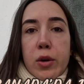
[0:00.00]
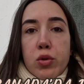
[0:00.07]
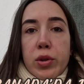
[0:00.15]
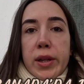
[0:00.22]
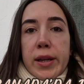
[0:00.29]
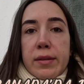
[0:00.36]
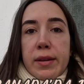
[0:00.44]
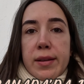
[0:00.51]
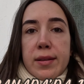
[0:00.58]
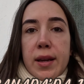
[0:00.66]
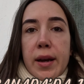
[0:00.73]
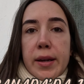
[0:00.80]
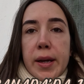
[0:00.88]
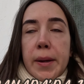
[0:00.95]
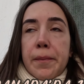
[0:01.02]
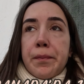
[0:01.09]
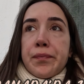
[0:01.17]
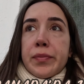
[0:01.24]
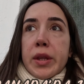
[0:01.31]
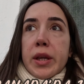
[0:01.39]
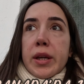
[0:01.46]
Yahudileri vesaire
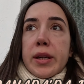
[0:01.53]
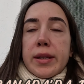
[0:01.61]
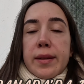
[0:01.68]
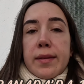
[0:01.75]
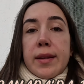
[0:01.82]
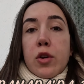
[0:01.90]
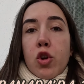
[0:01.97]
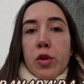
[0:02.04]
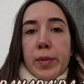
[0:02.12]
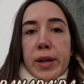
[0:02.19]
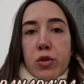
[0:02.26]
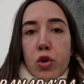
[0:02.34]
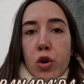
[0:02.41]
Hristiyan olmaya